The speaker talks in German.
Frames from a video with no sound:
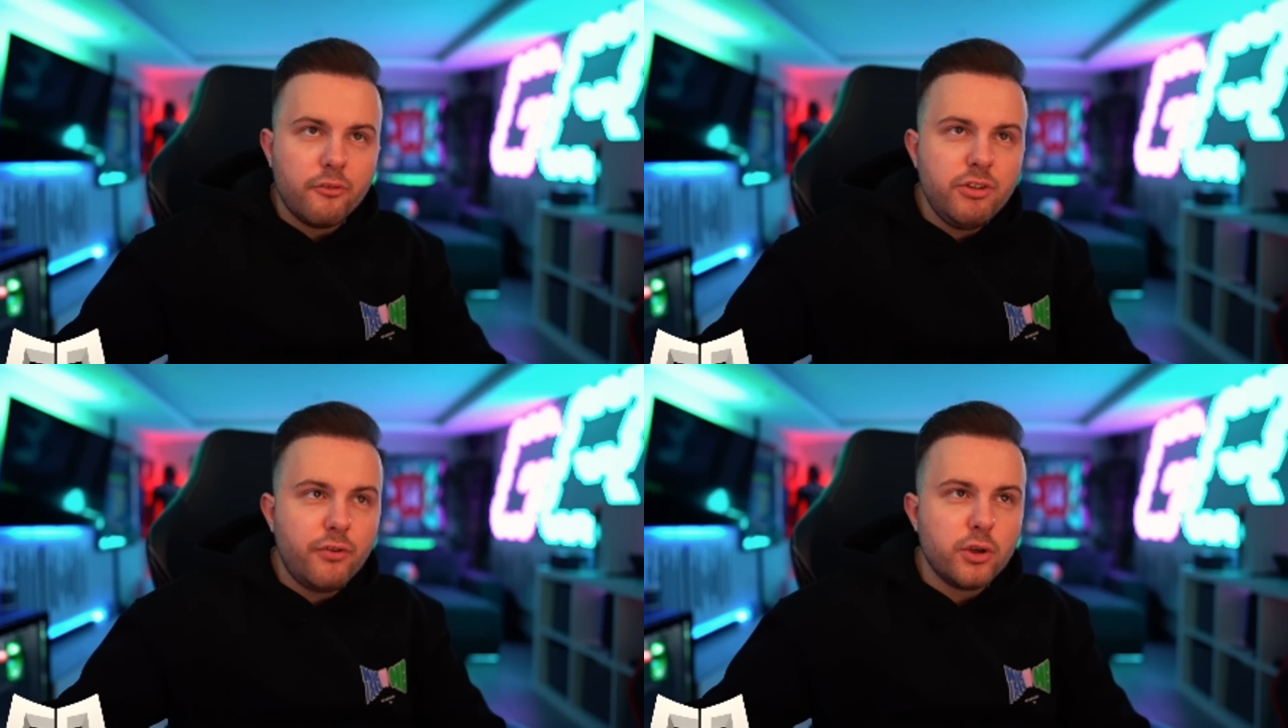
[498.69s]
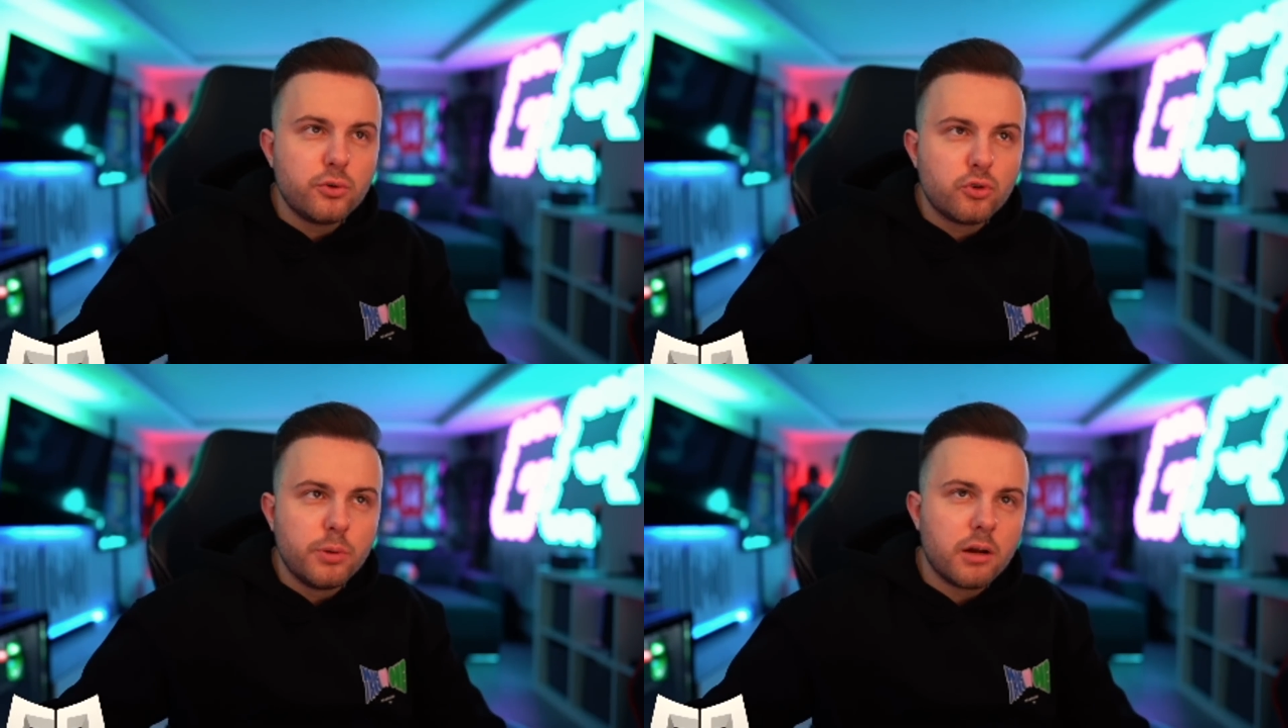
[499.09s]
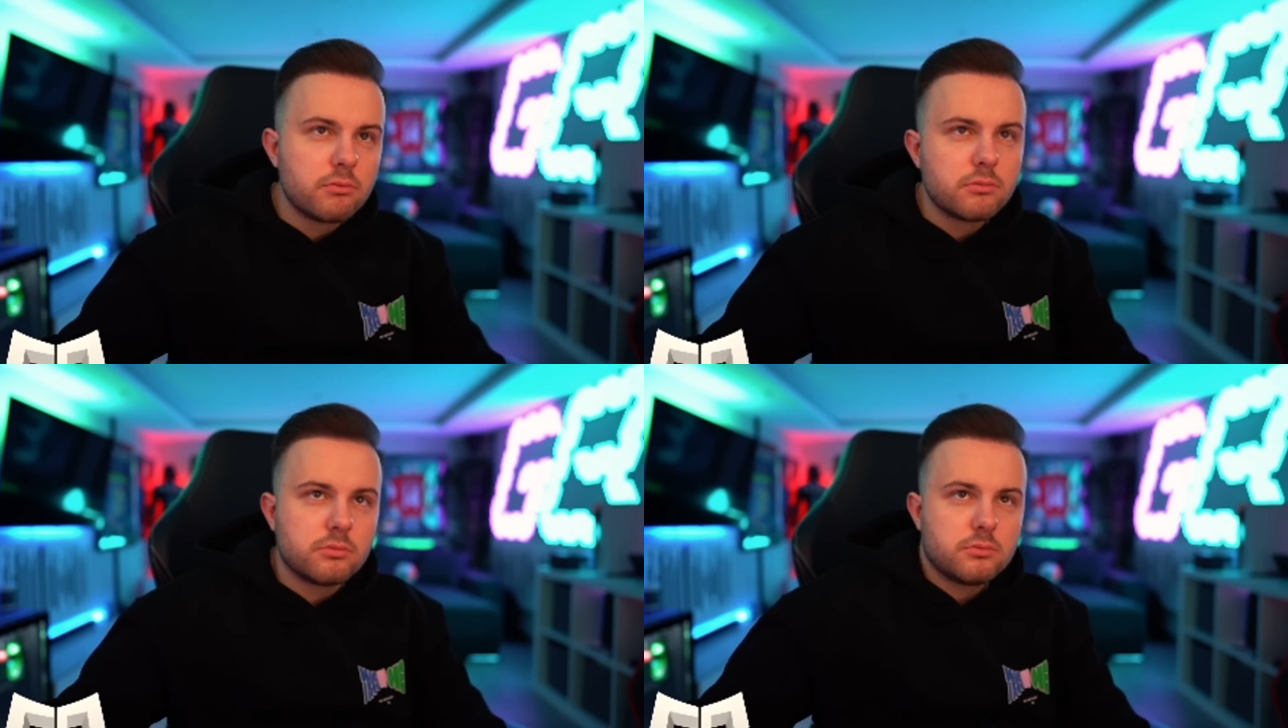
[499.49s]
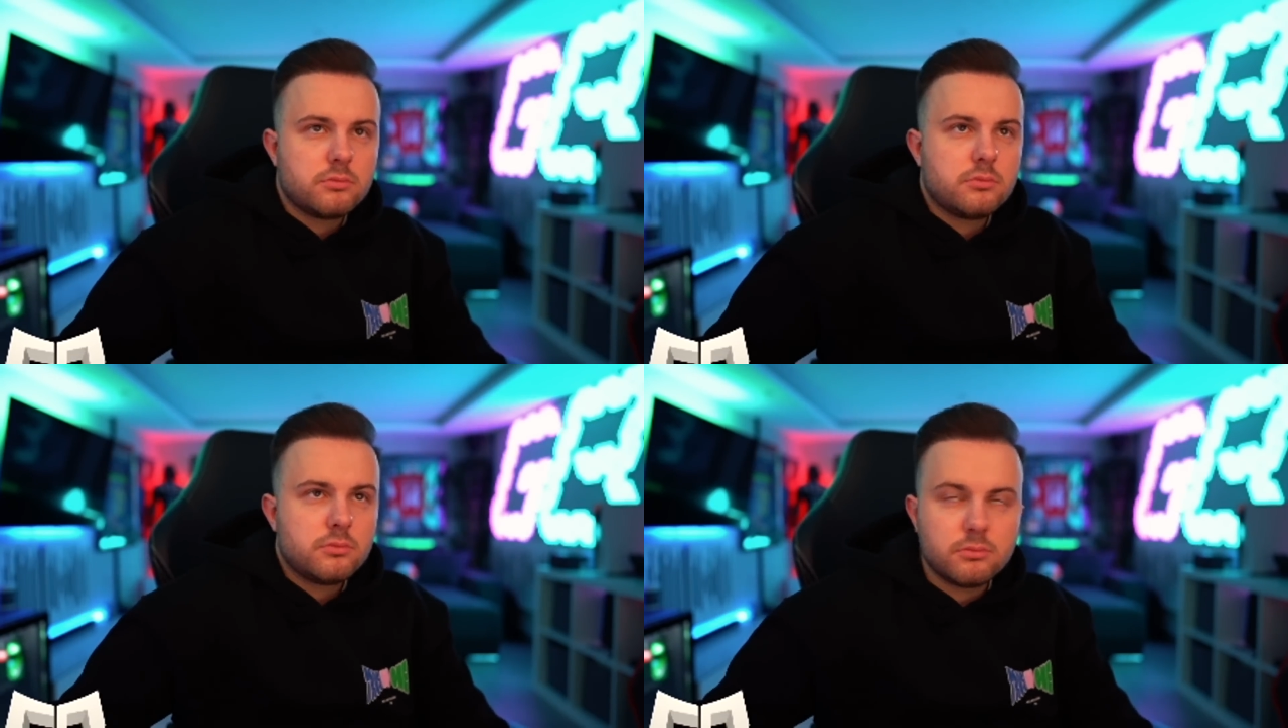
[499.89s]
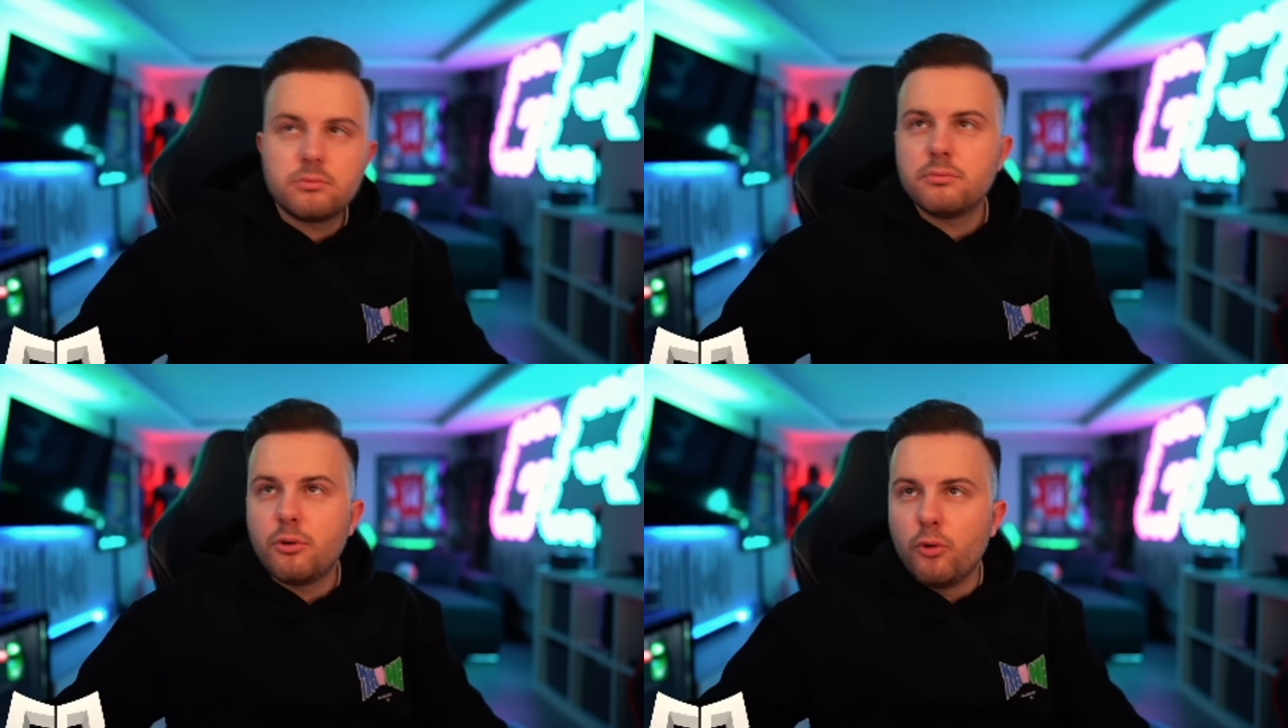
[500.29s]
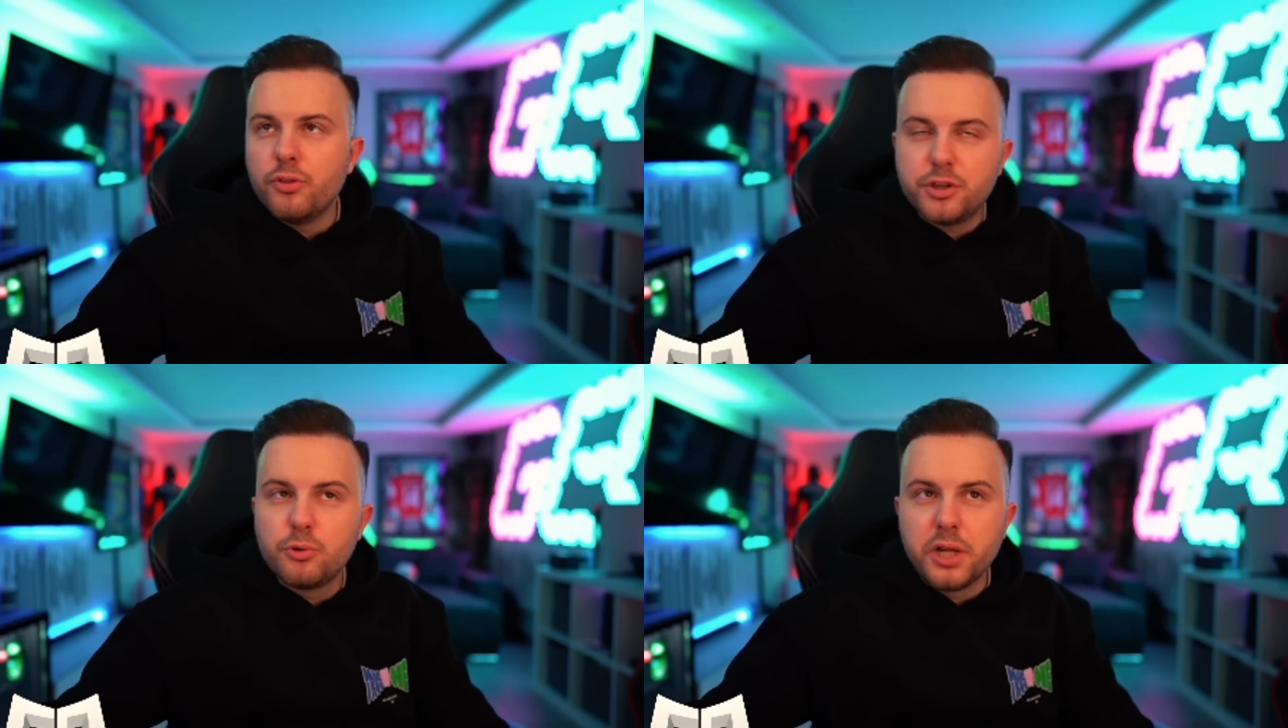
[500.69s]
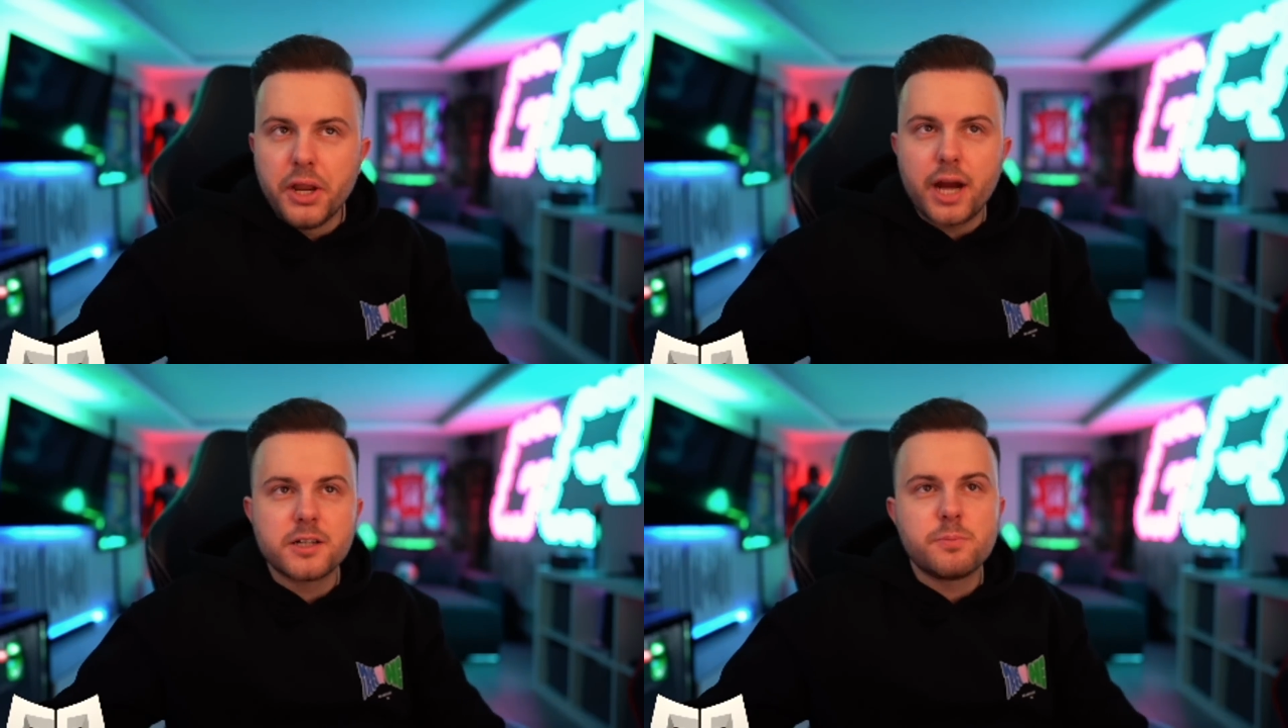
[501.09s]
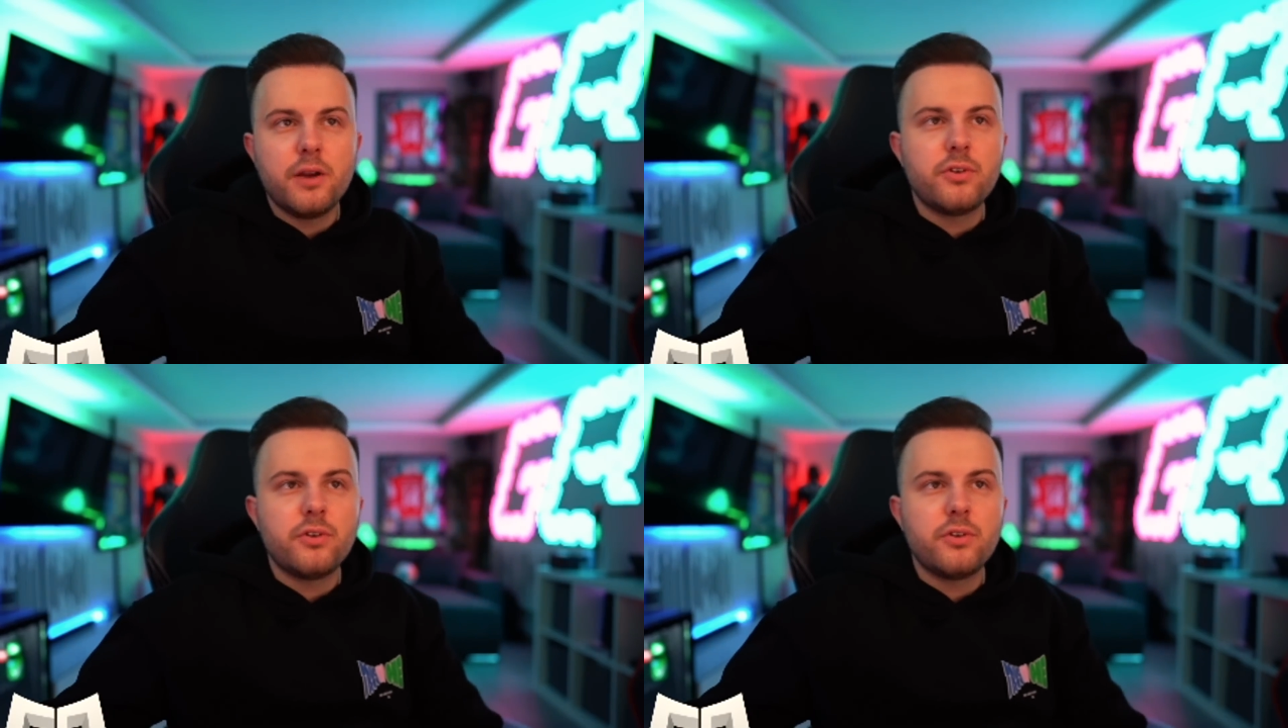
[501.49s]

FIFA-YouTuber und nicht Julian Nagelsmann.